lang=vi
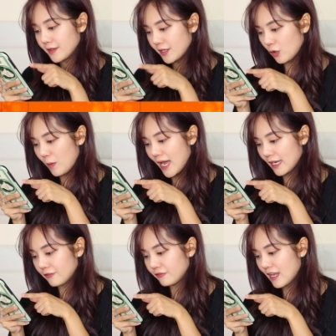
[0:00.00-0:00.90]
như kiểu ba
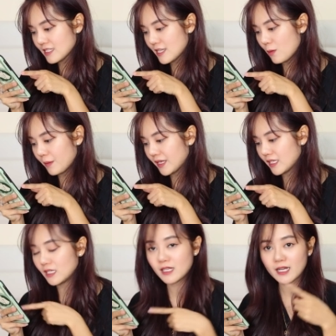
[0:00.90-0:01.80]
cái flash sale mà
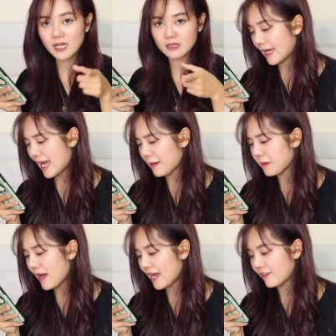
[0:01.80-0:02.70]
mình nhìn thấy là ngày
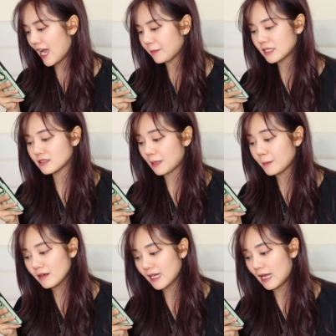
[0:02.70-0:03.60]
23 với 24
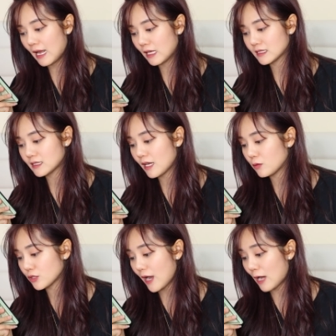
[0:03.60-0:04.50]
tháng 10 là sale
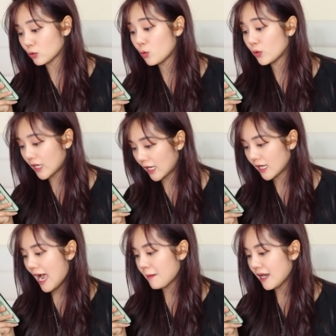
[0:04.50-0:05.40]
cho áo thun này,
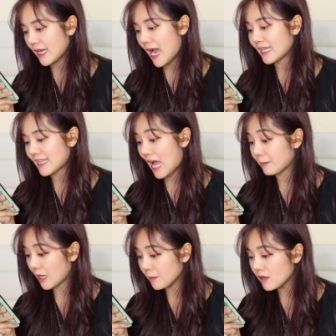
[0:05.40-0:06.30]
27
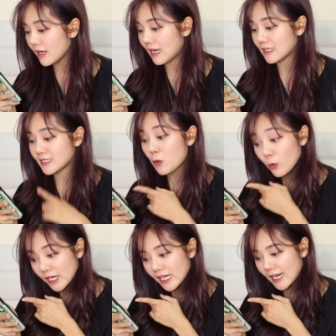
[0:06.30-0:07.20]
28 tháng 10 là sale
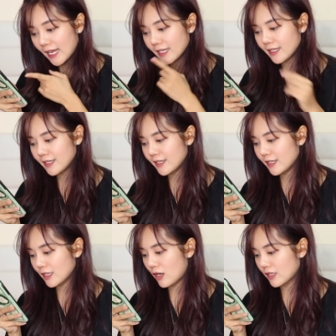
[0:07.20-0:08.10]
hoodie này.
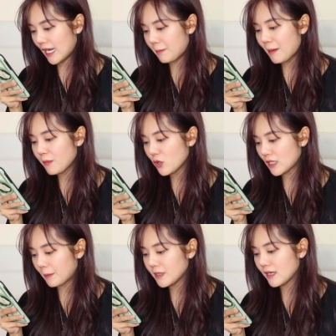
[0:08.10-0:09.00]
Còn ngày
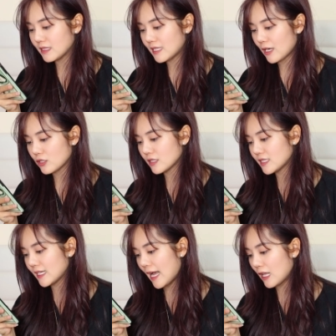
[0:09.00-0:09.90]
31 tháng 10 thì sẽ có
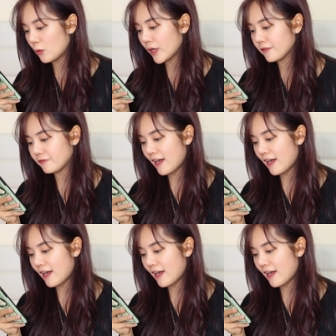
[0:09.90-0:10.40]
chương trình Halloween